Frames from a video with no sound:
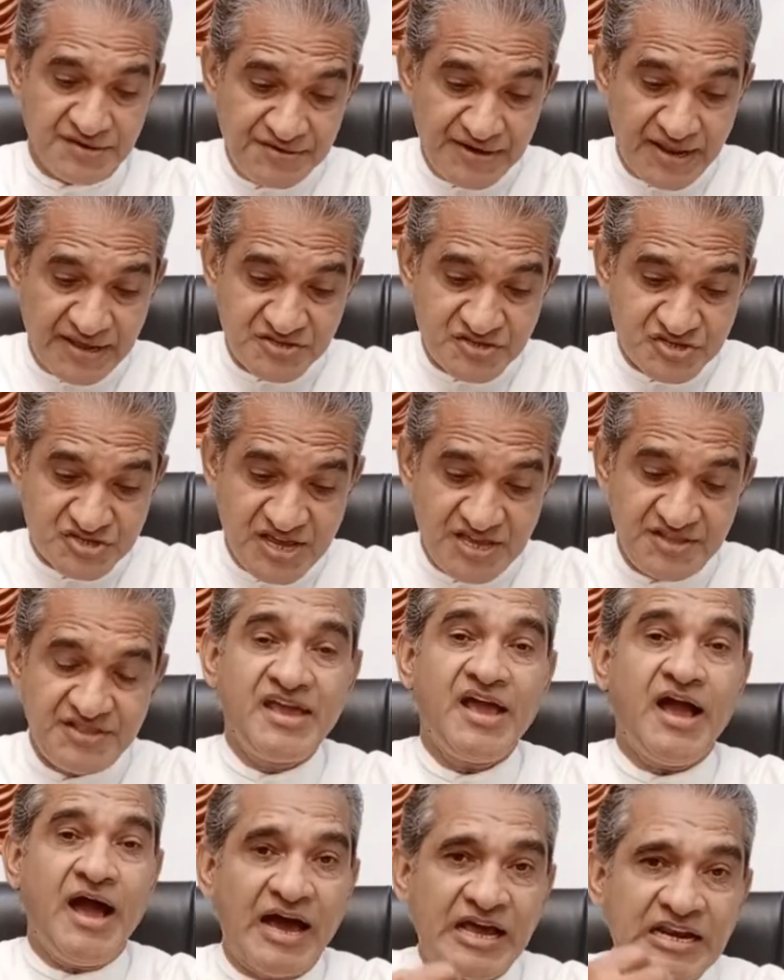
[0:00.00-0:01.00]
நற்செய்தி
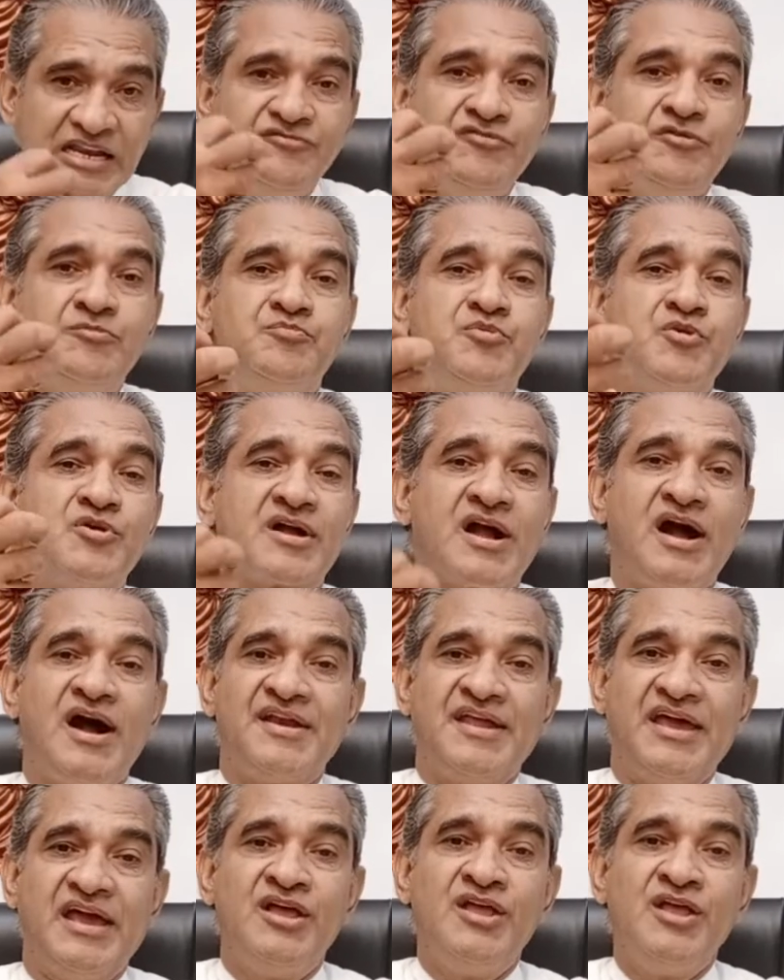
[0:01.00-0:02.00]

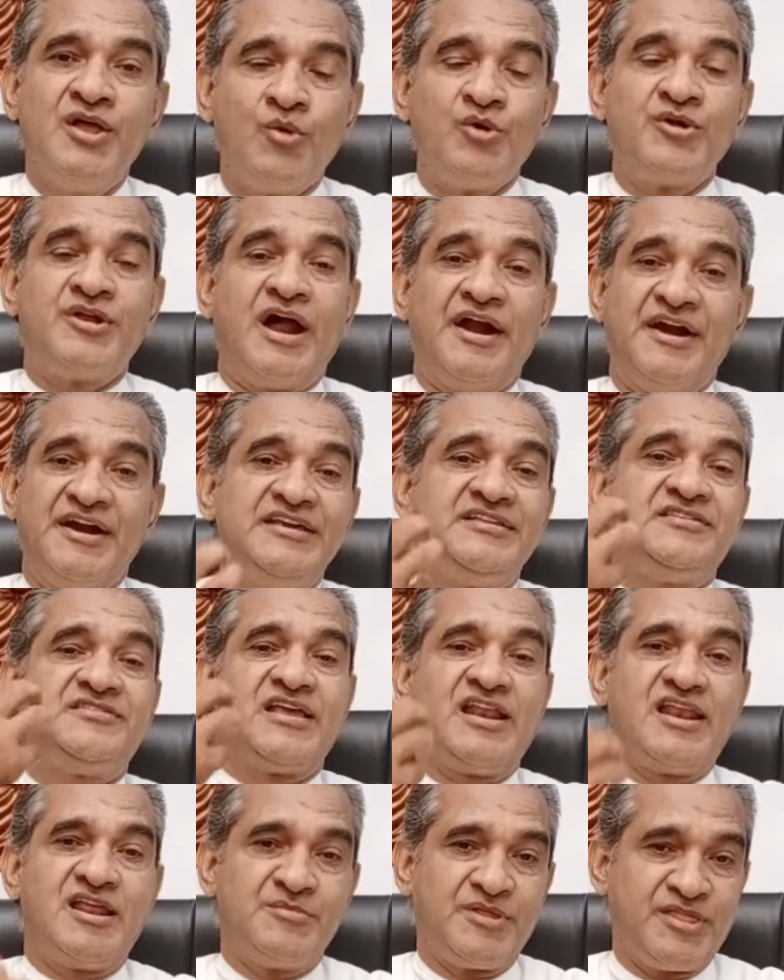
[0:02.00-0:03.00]
அறிவிப்புக்கான ஒரு
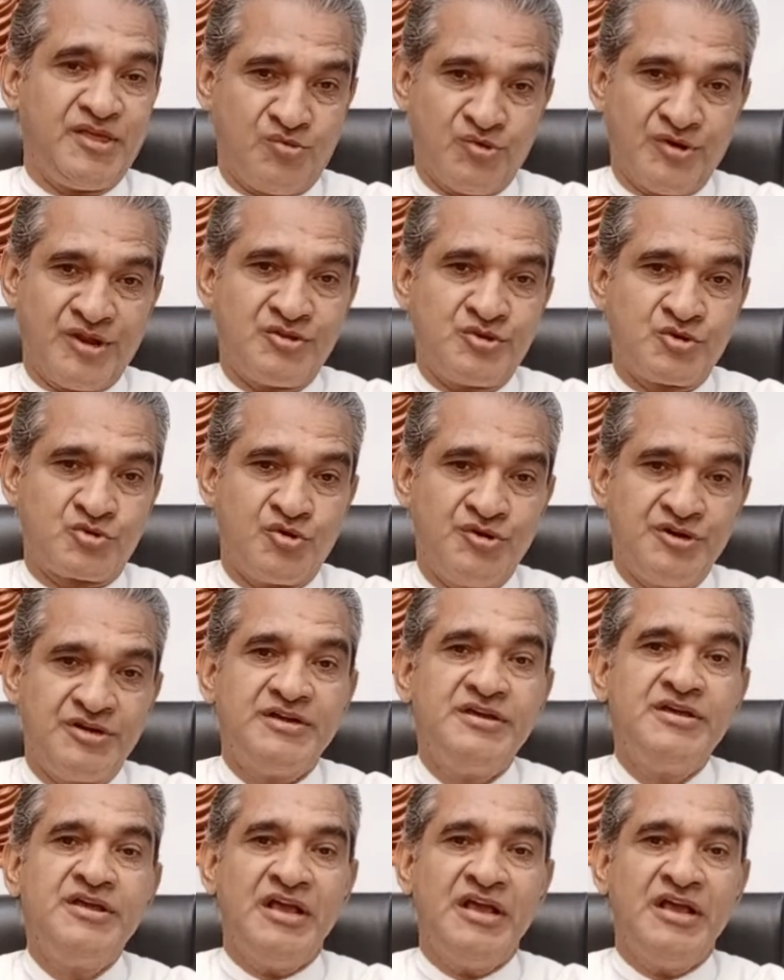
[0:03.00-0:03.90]
அழைத்தல் என்பதை உணர்ந்து கொண்டு